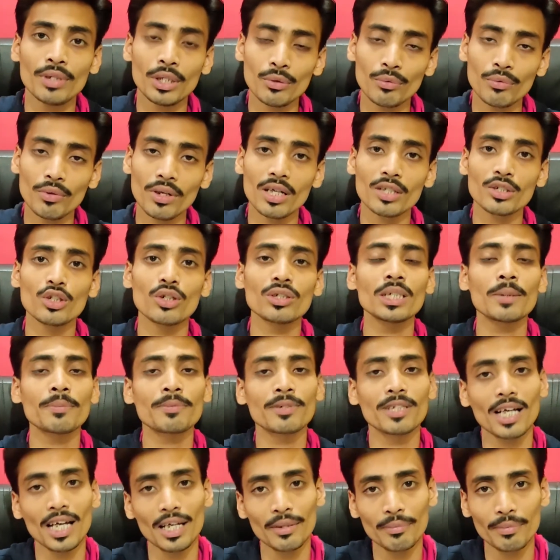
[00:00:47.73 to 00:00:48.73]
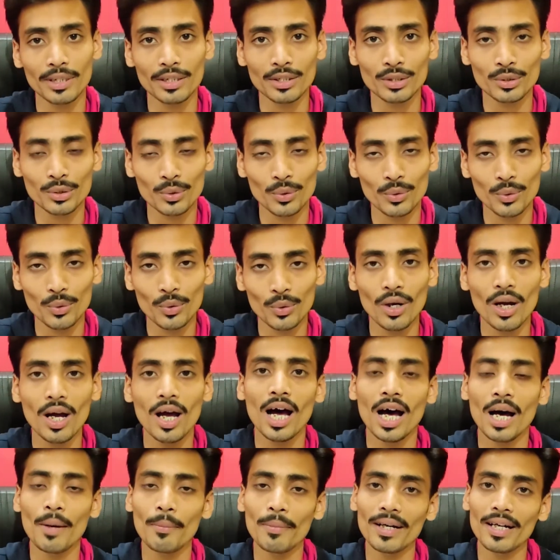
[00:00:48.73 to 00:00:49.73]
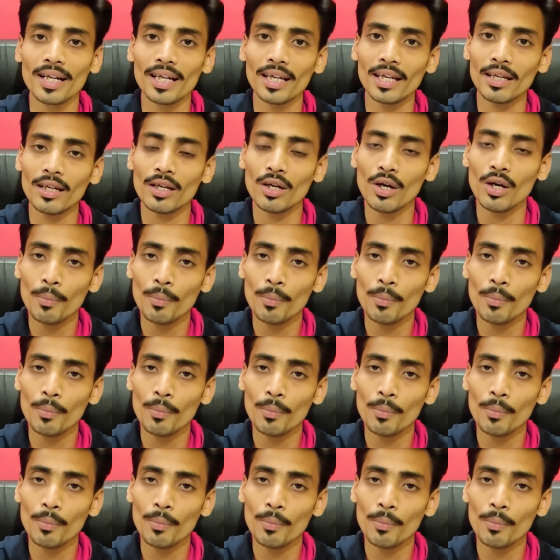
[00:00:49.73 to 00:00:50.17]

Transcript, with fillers: व्यूअर्स और सब्सक्राइबर्स को हमारे